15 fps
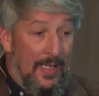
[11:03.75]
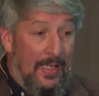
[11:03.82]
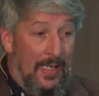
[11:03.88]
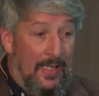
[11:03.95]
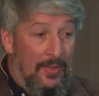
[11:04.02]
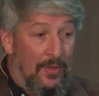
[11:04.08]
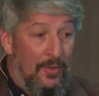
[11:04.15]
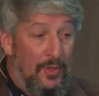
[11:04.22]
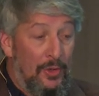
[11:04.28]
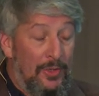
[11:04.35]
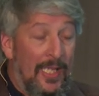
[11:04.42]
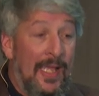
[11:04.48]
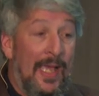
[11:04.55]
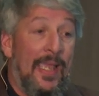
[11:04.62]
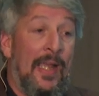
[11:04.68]
que yo no
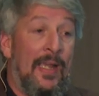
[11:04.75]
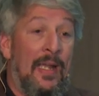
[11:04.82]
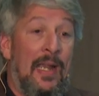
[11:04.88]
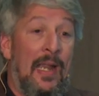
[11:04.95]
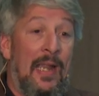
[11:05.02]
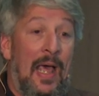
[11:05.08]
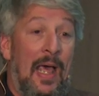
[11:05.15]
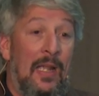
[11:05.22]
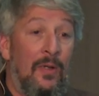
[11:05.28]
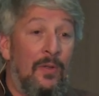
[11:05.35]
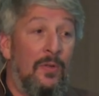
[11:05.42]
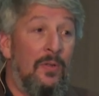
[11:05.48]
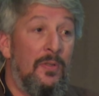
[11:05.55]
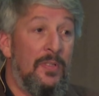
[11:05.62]
tenga que arreglar algo